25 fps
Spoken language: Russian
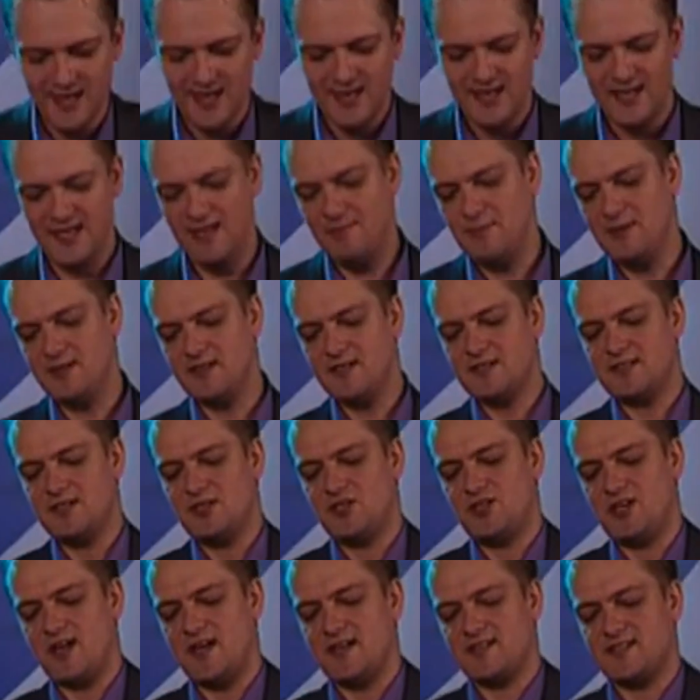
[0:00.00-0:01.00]
Именно
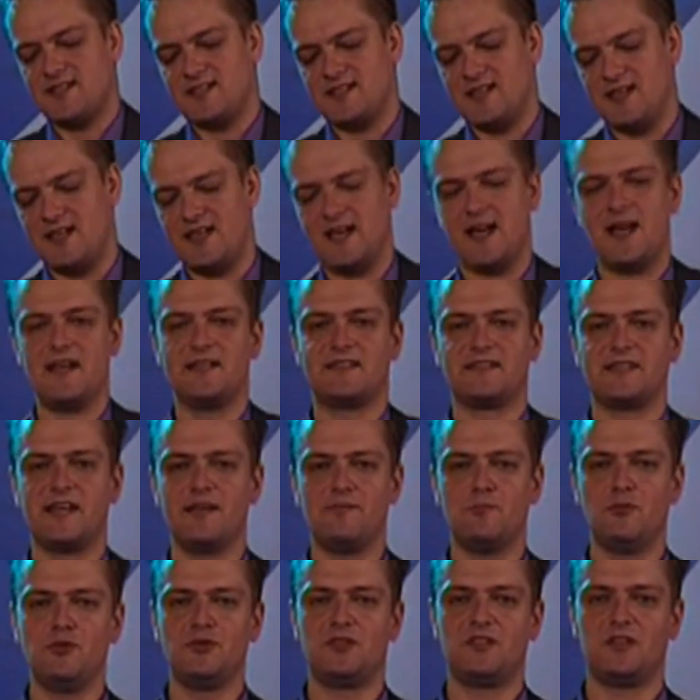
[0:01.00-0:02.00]
сейчас я и
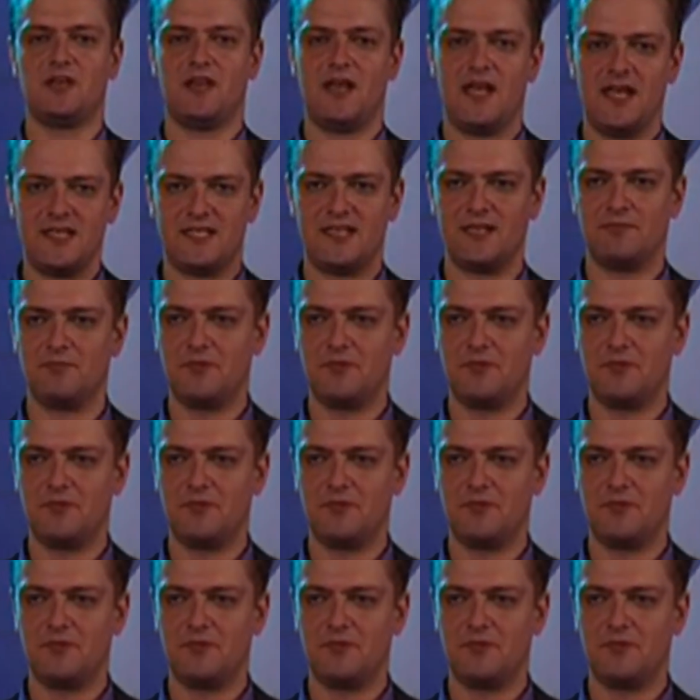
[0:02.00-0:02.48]
займусь этим,